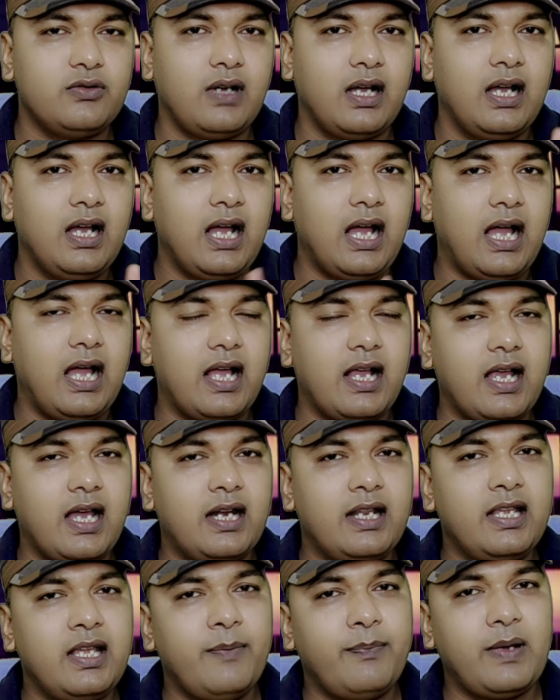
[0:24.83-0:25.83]
हुआ
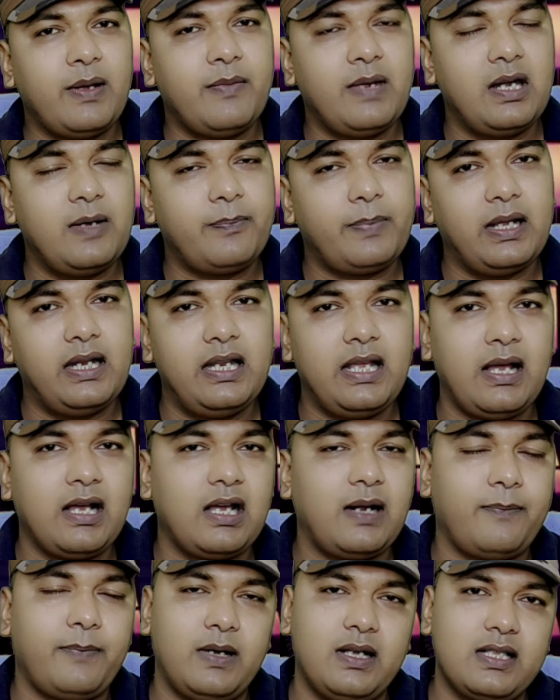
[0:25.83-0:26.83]
अगर ये पेमेंट पहले
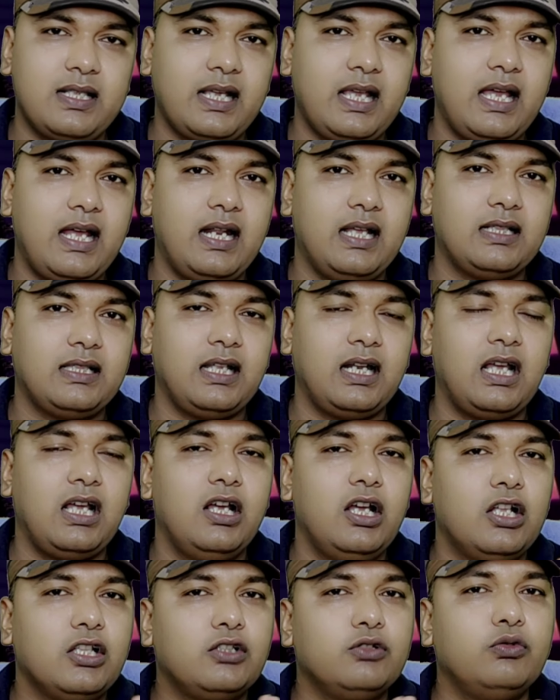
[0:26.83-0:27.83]
अगर फंस गया रहता ना
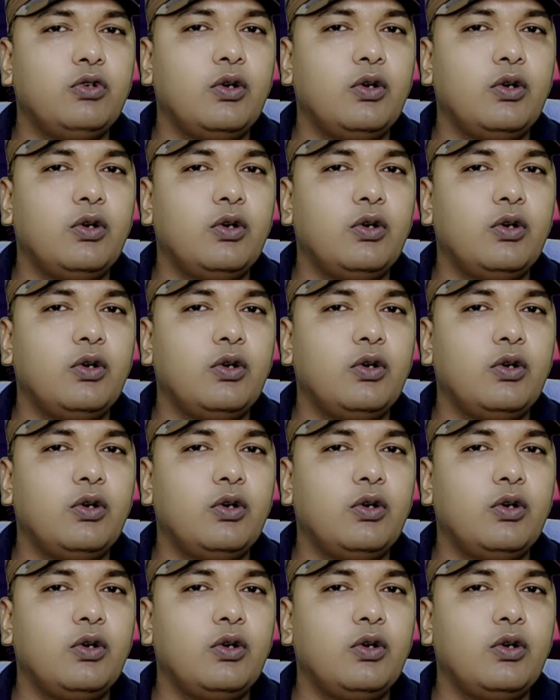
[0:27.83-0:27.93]
तो